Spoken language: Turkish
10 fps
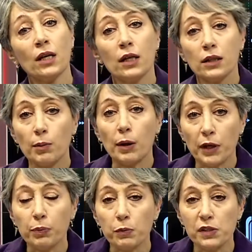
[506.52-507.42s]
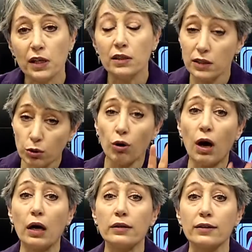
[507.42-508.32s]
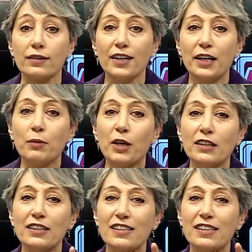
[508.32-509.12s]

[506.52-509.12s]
Tamam hepimiz delirdik o ayrı ama